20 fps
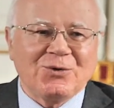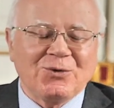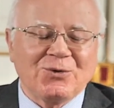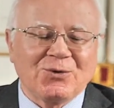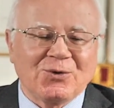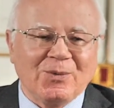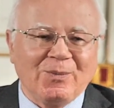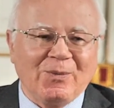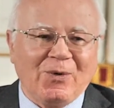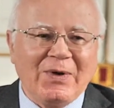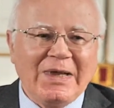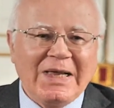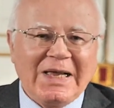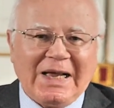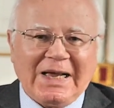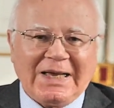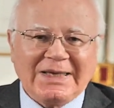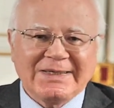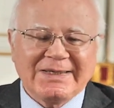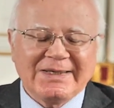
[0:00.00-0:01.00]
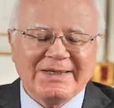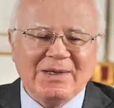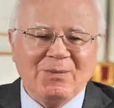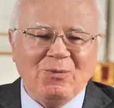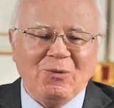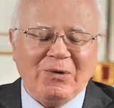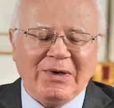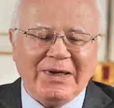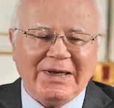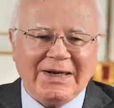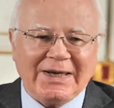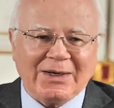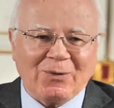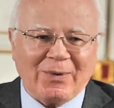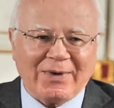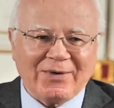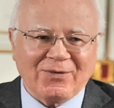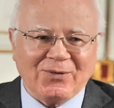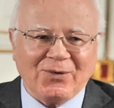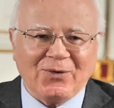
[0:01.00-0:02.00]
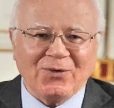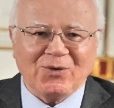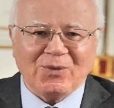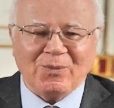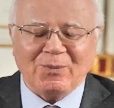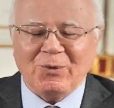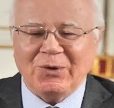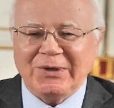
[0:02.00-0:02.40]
justement à stimuler la croissance,